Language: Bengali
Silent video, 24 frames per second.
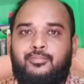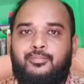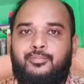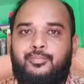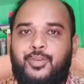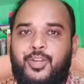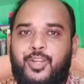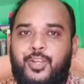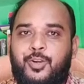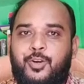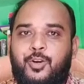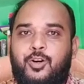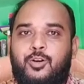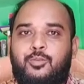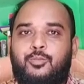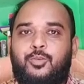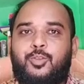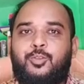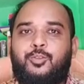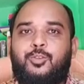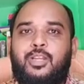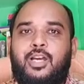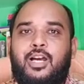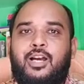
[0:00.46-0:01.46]
প্রিয়
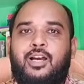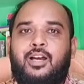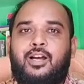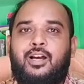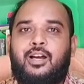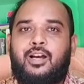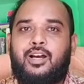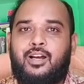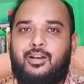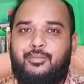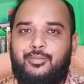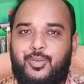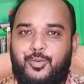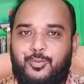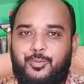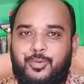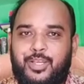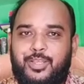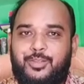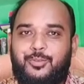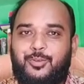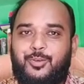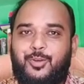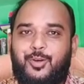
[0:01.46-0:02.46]
বন্ধুরা আমি
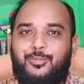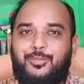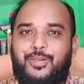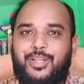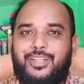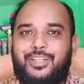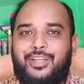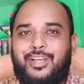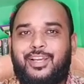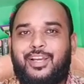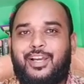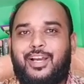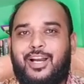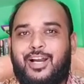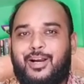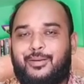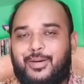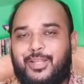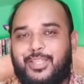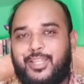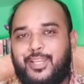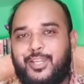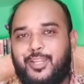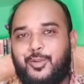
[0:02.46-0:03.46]
ওয়াইদুর রহমান
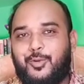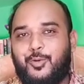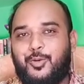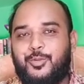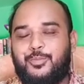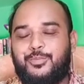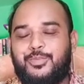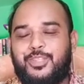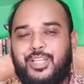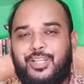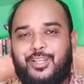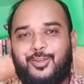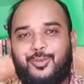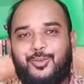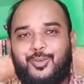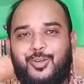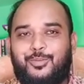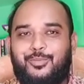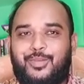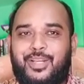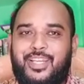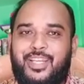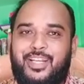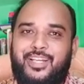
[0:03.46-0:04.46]
আমাদের ইউটিউব চ্যানেল
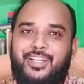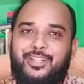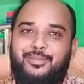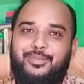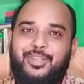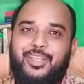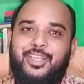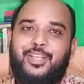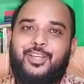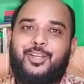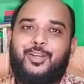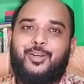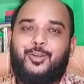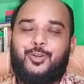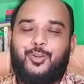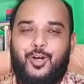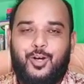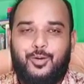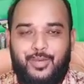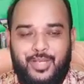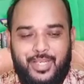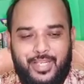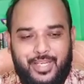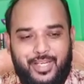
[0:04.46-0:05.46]
রহমান একাডেমি
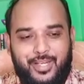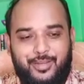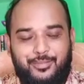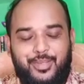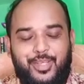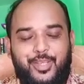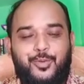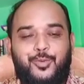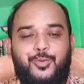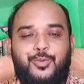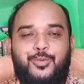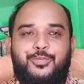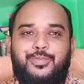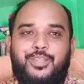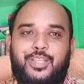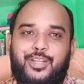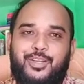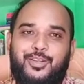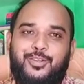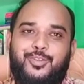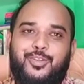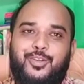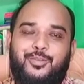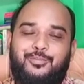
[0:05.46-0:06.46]
রহমান একাডেমি ইউটিউব
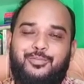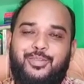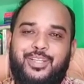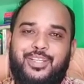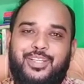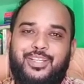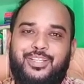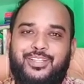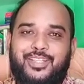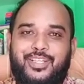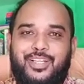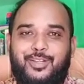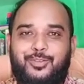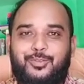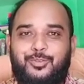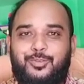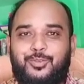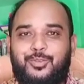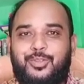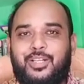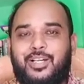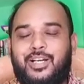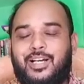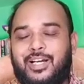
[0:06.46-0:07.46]
চ্যানেলের সবাইকে স্বাগত
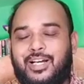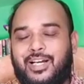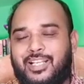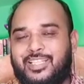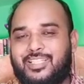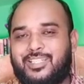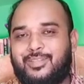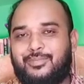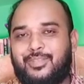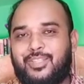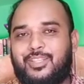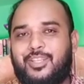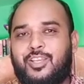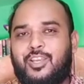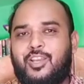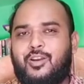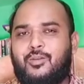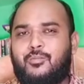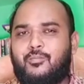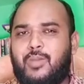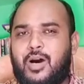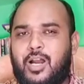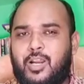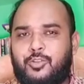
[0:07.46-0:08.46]
আজ আমি
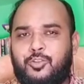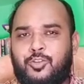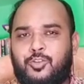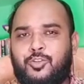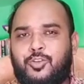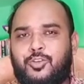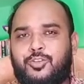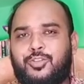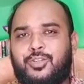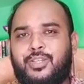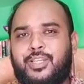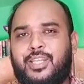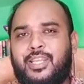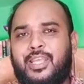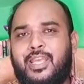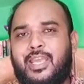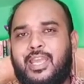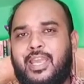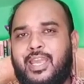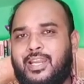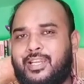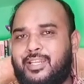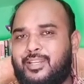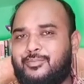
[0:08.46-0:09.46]
ভারতীয় দর্শনে
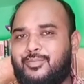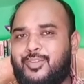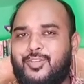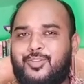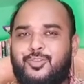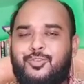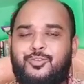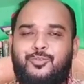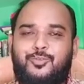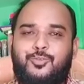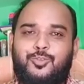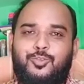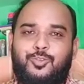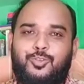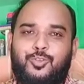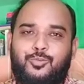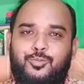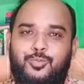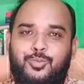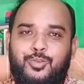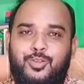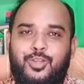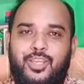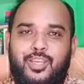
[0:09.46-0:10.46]
একটি ভীষণ
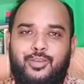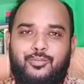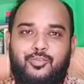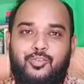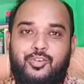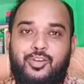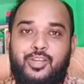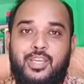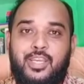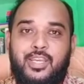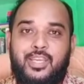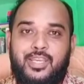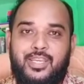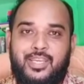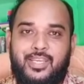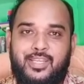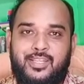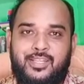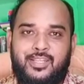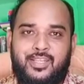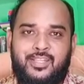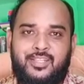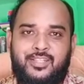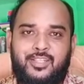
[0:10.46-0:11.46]
গুরুত্বপূর্ণ এবং
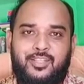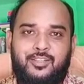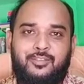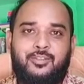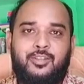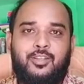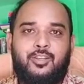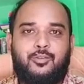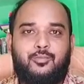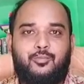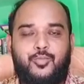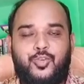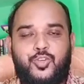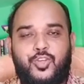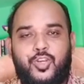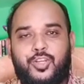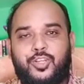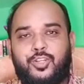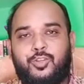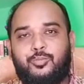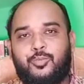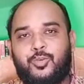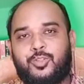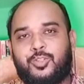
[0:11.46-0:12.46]
ইন্টারেস্টিং বিষয়
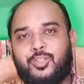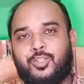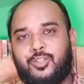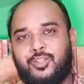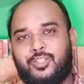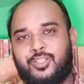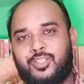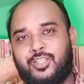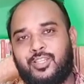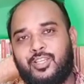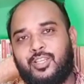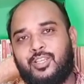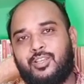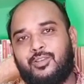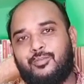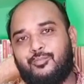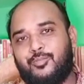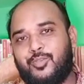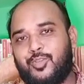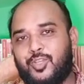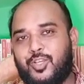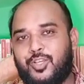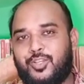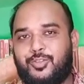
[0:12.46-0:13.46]
নিয়ে উপস্থিত হয়েছি
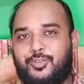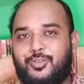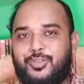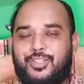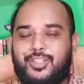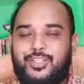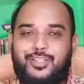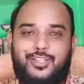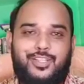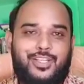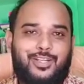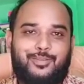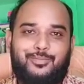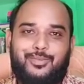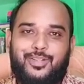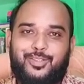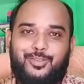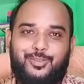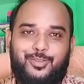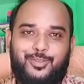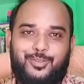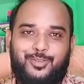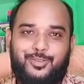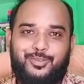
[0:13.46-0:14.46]
বিষয়টি হচ্ছে চারবাক
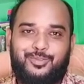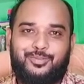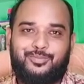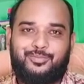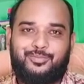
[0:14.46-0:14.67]
দর্শন